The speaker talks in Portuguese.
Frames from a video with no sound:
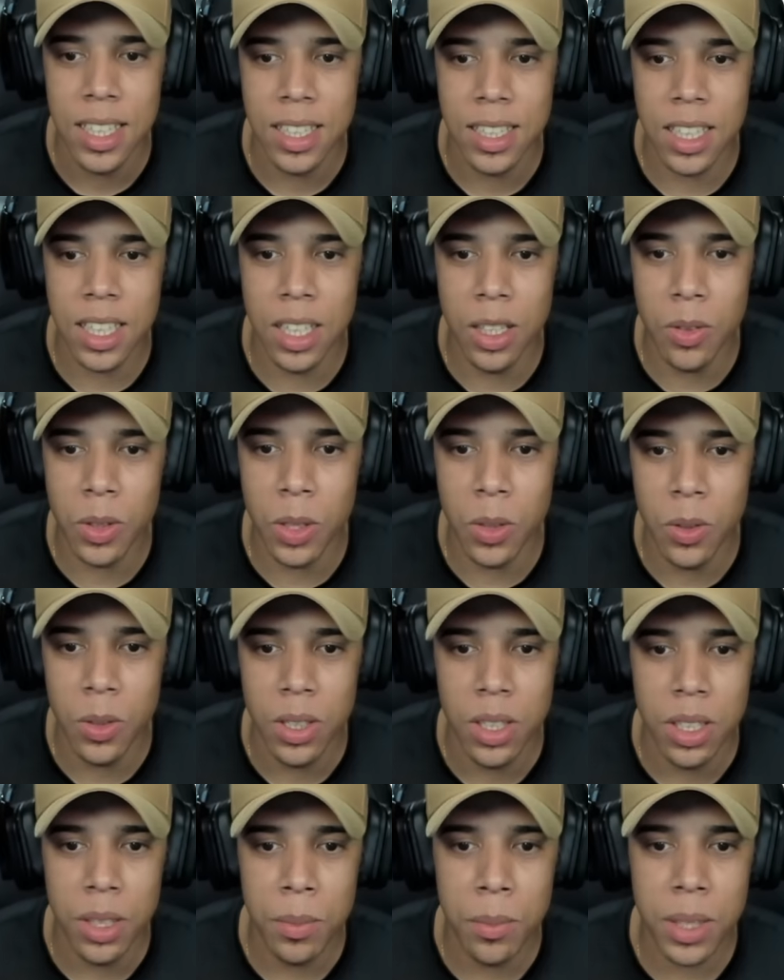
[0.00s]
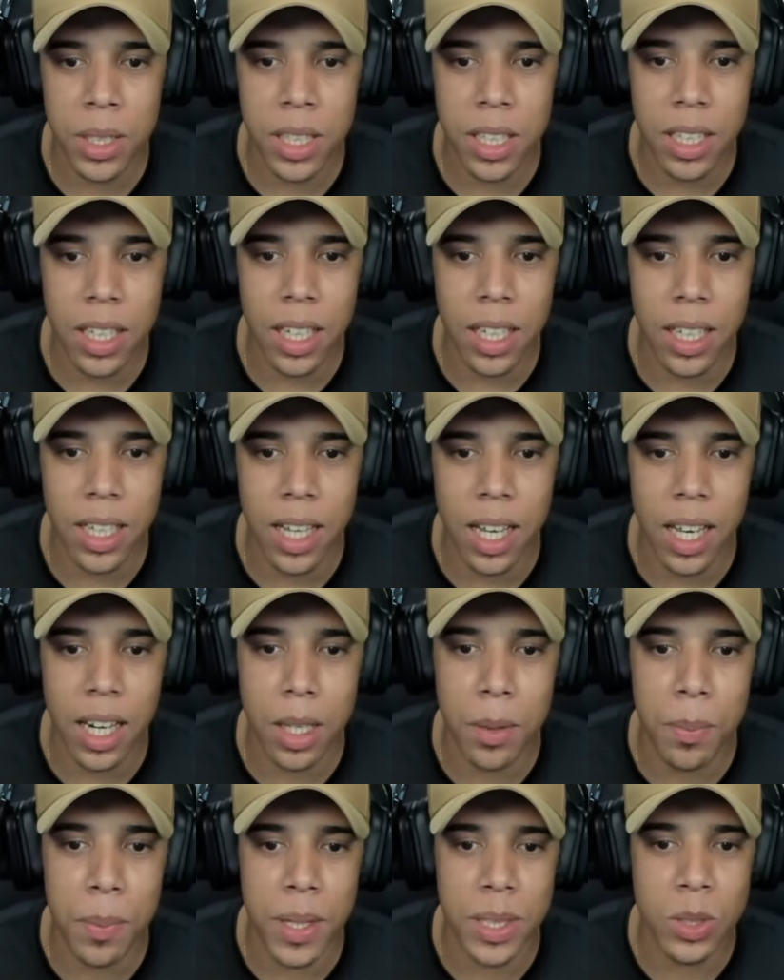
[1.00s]
tranquilo? Mano, e aquele cara
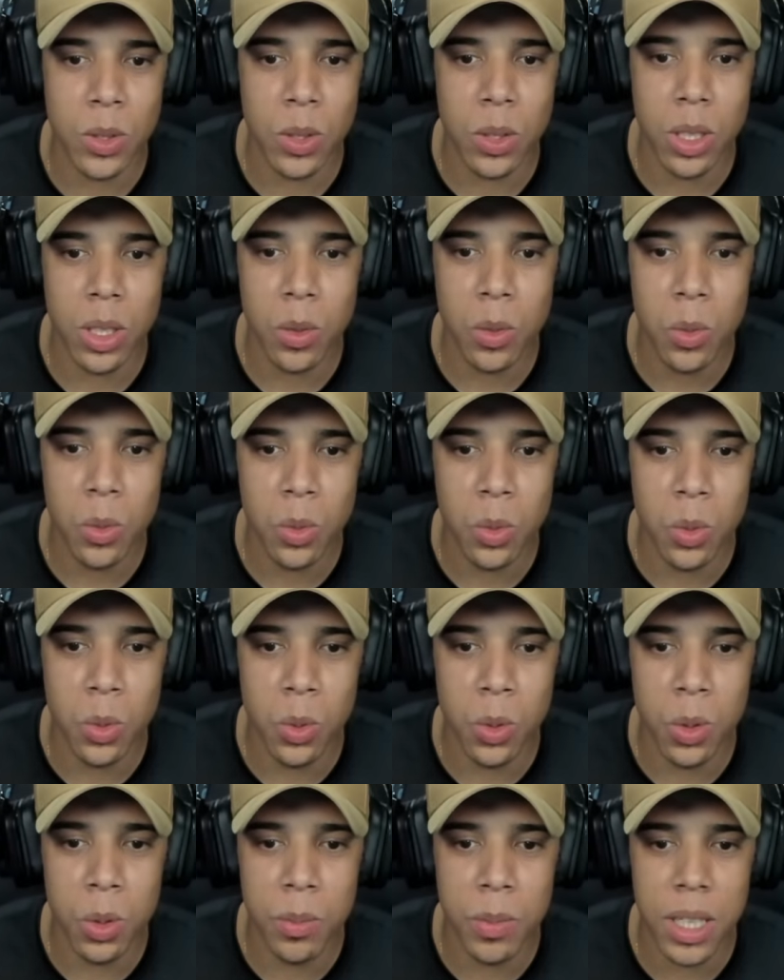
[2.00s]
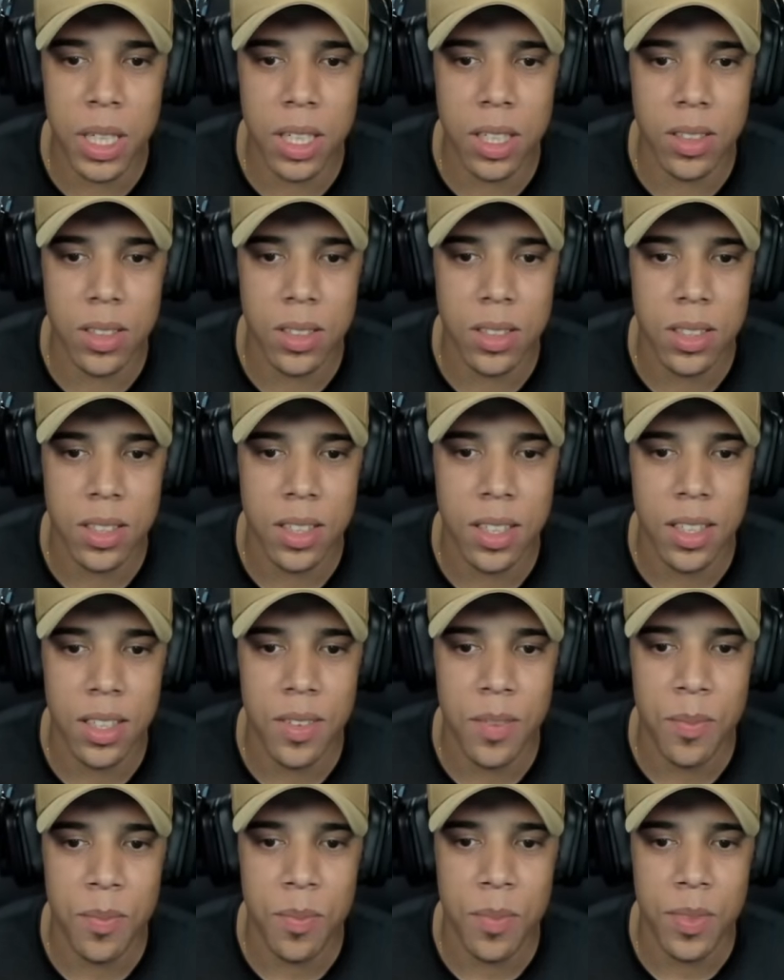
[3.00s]
que passou aqui com tudo, mano?
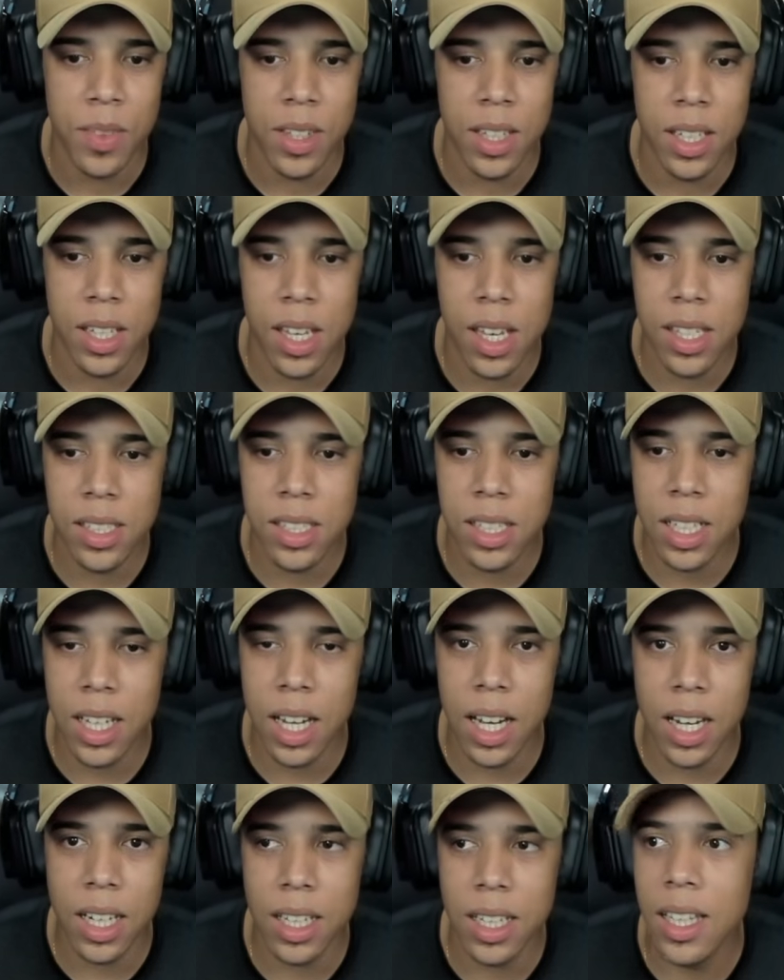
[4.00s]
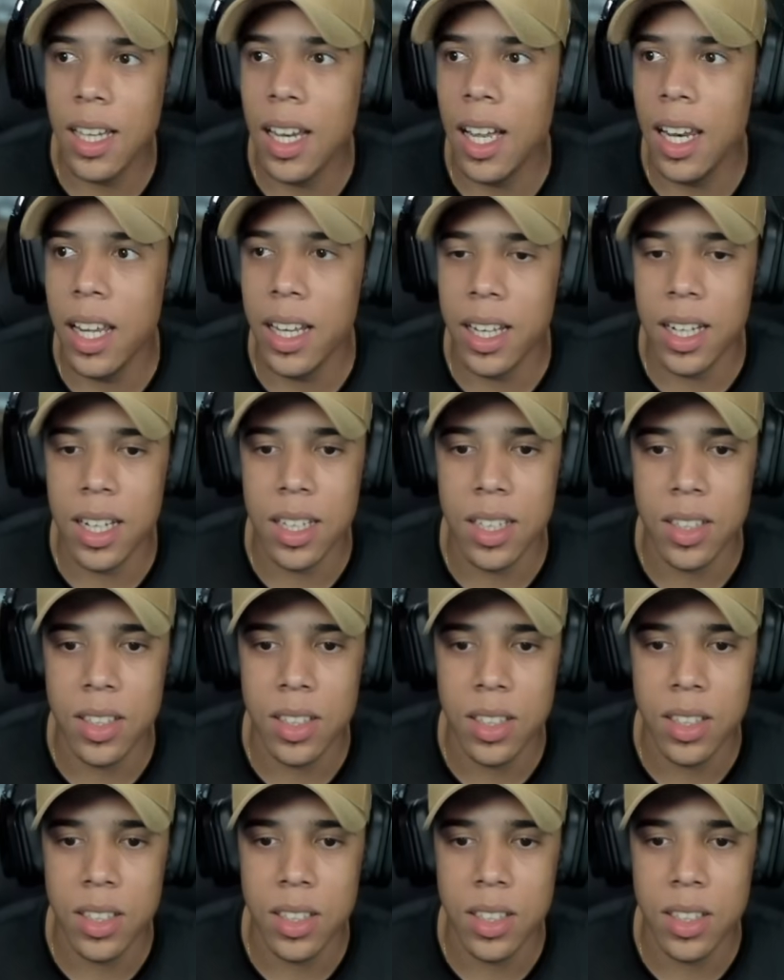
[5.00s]
Esse cara aqui, galera.